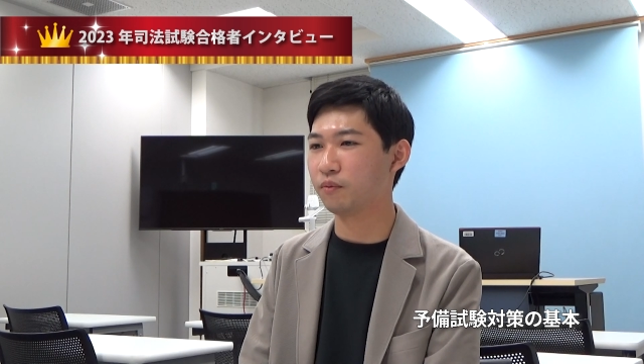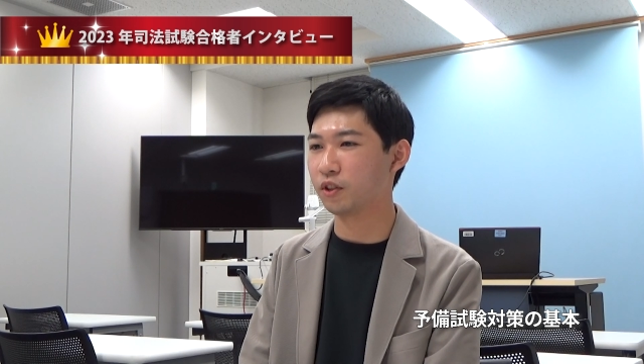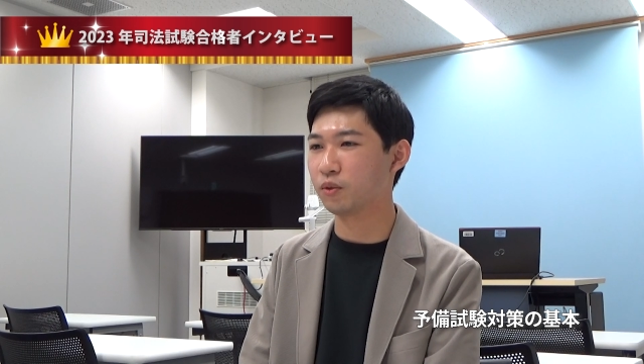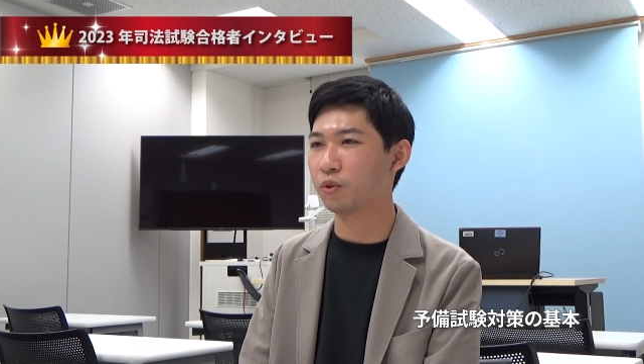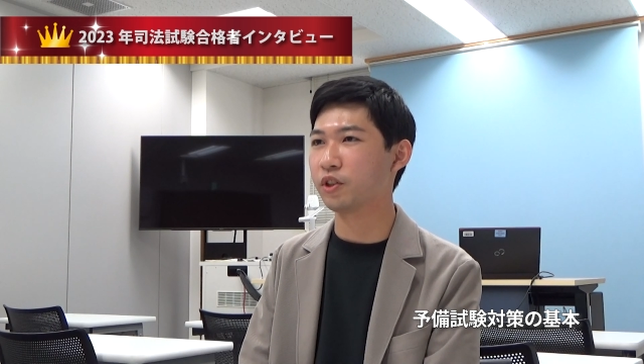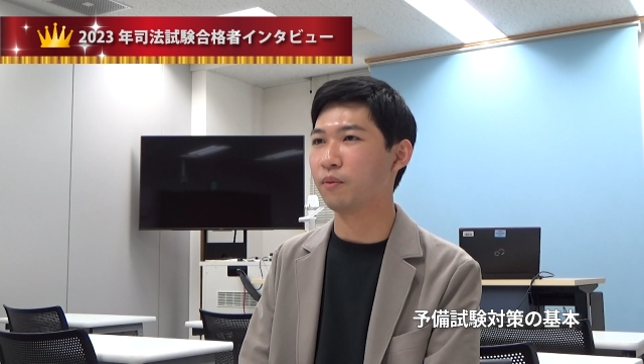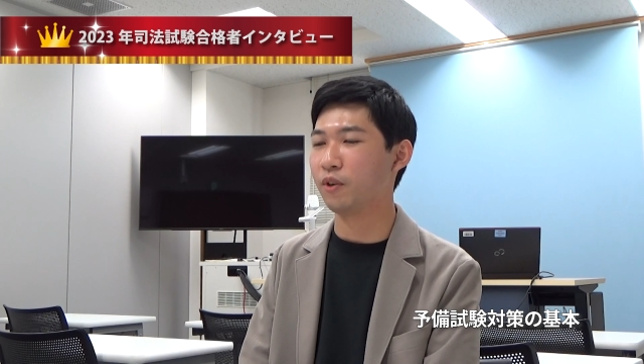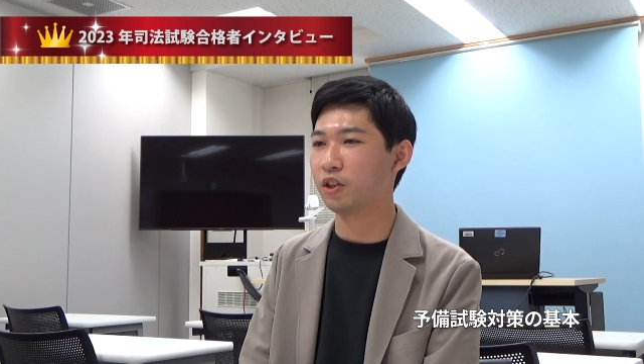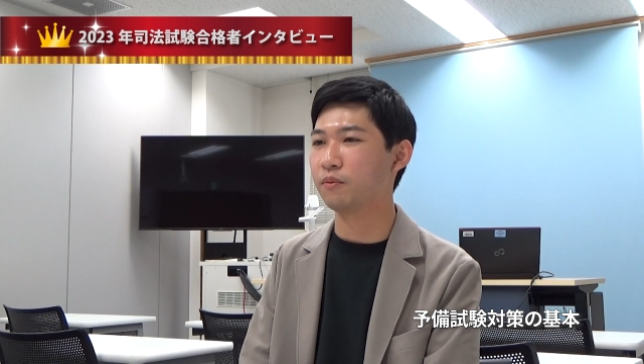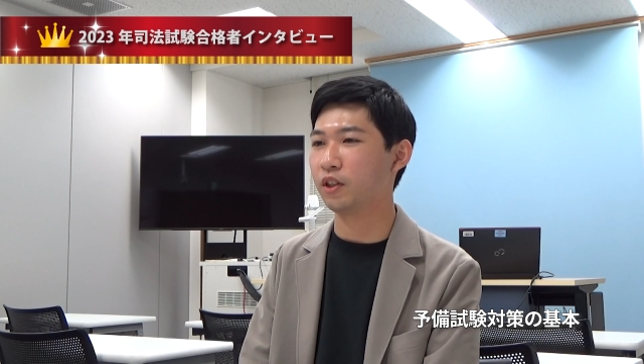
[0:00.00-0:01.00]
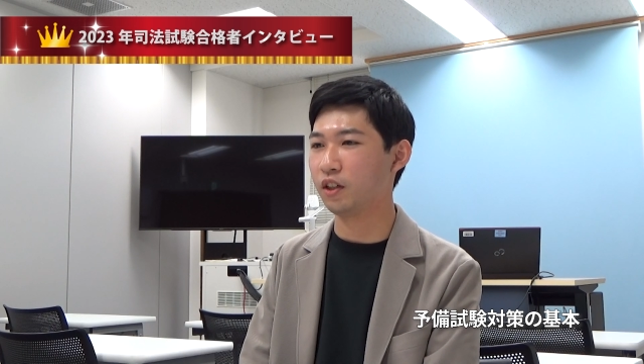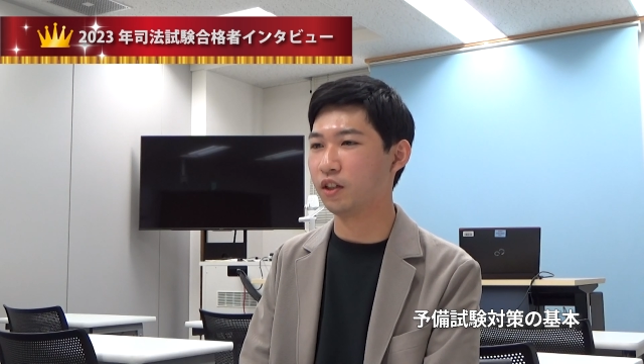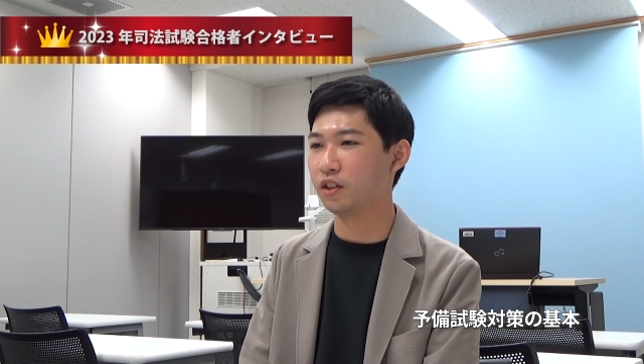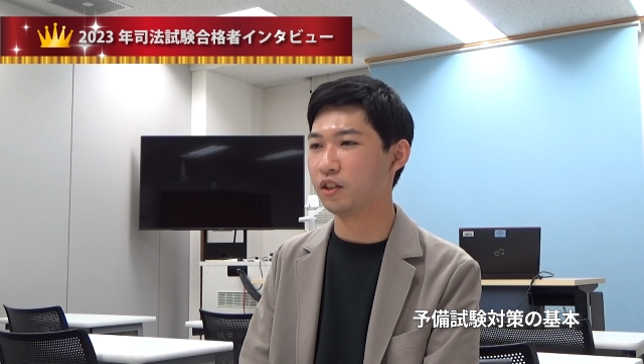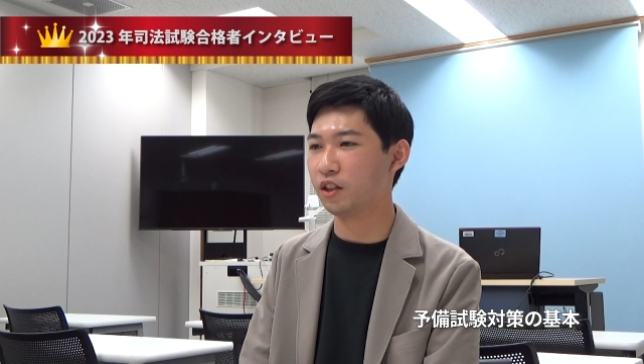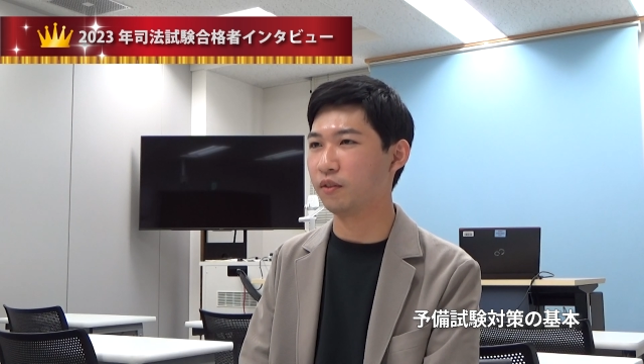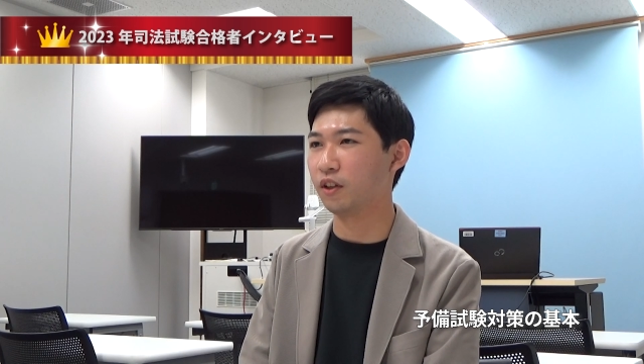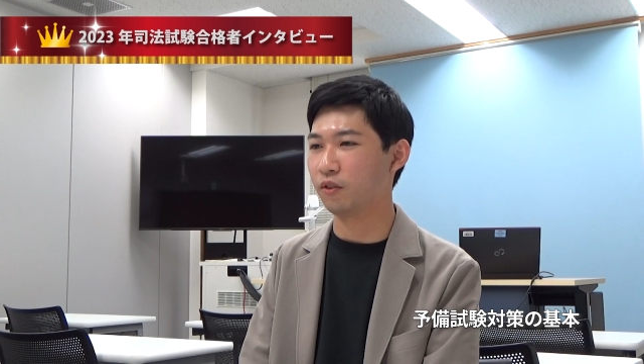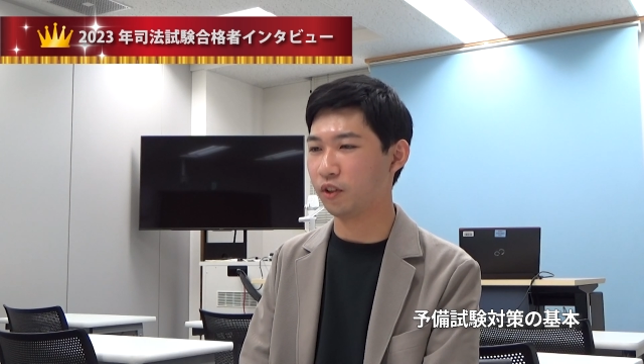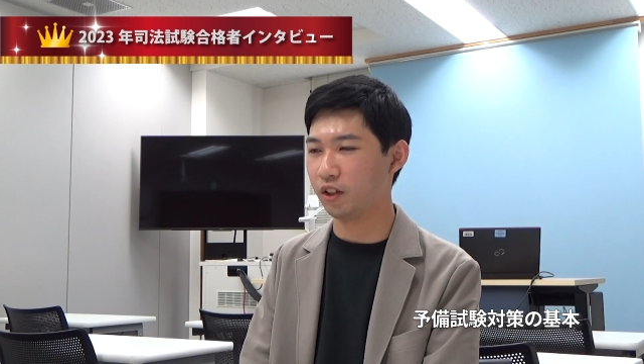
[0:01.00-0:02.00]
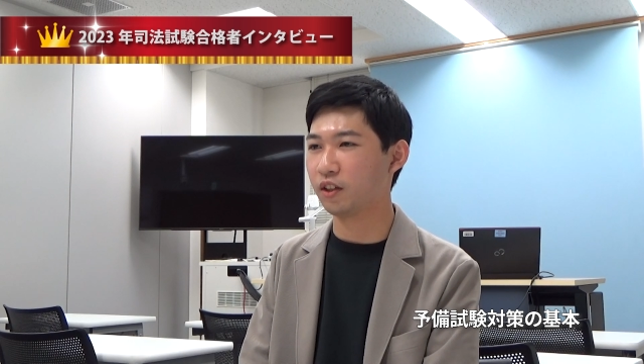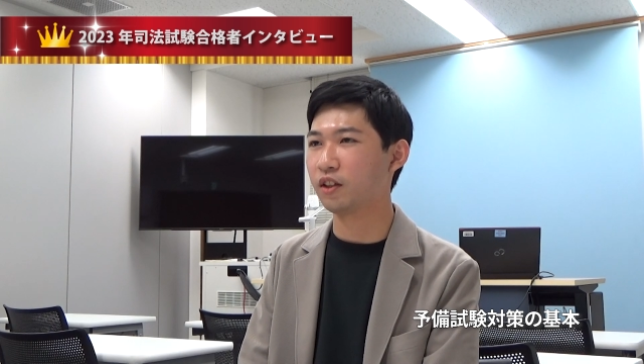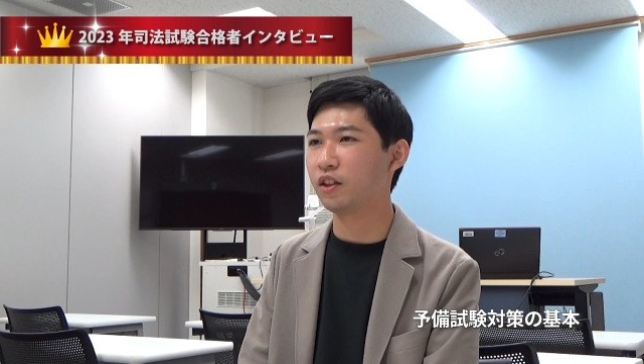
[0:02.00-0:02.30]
まあ、司法試験もあくまで試験なので、